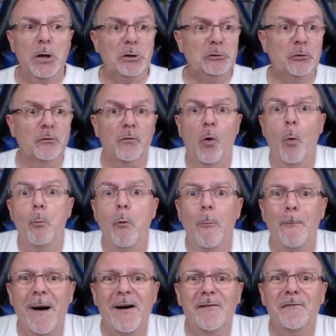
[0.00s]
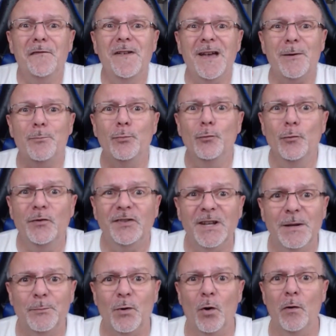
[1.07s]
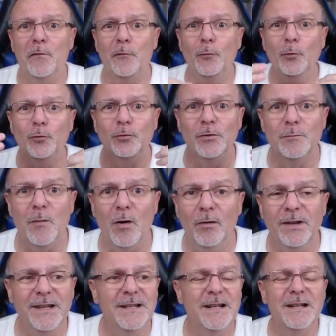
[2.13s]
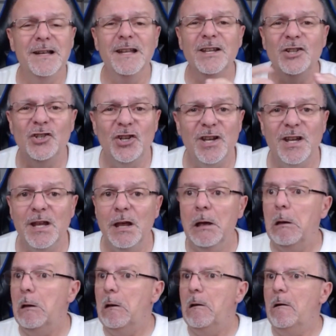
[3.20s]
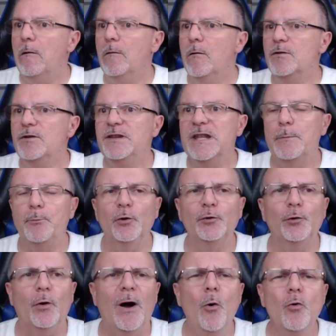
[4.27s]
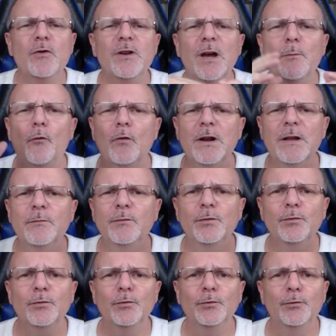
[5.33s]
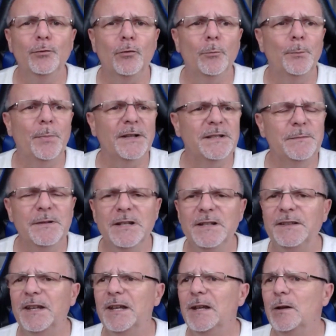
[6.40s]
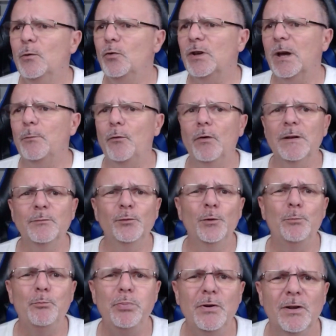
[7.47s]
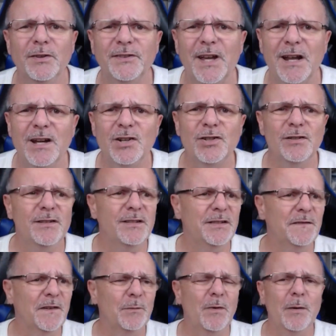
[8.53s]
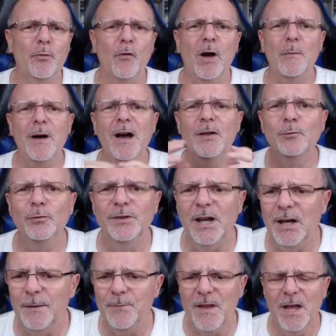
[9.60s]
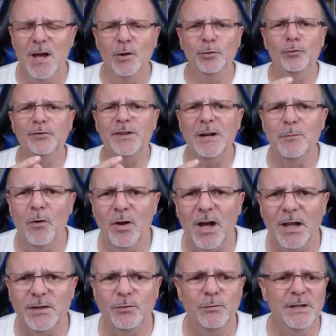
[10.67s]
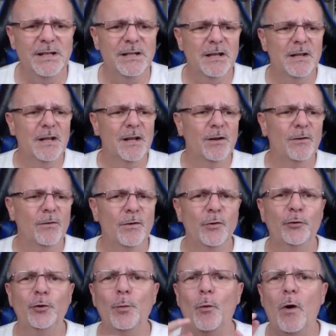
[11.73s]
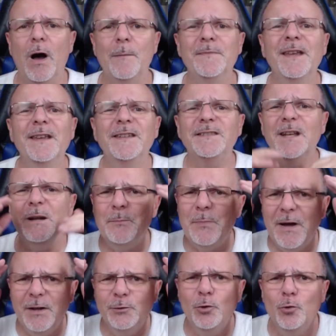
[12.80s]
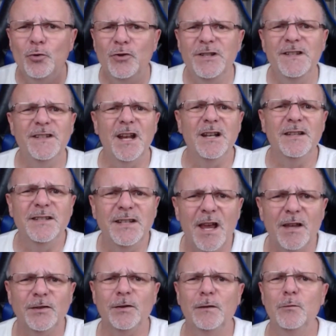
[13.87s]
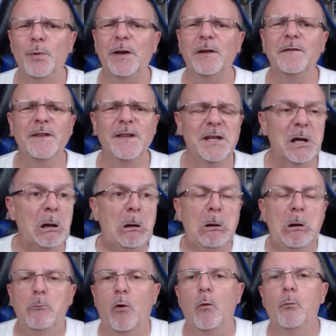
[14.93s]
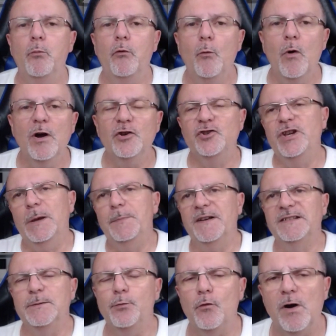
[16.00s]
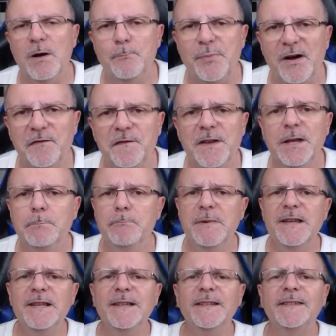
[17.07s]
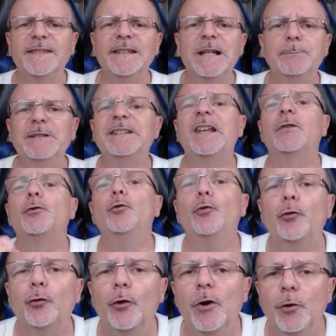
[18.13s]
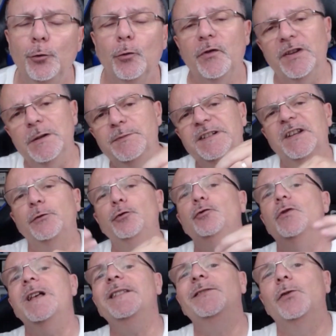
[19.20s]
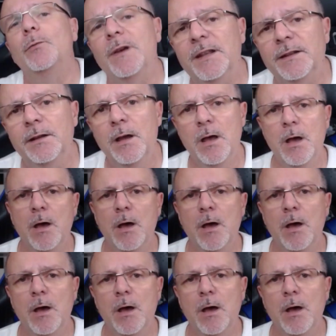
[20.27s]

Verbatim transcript: donc on ne peut pas faire plus simple en fonctionnement, il est léger, euh, il n'apportera aucun problème de, compatibilité, aucun problème de plantage. C'est vraiment un programme anodin, totalement gratuit. Euh, ce programme n'installe pas de logiciel tiers sans vous prévenir. Bon, pour moi, je dirais pas que c'est le programme parfait, mais c'est la petite astuce. Donc, c'est la petite astuce de la semaine.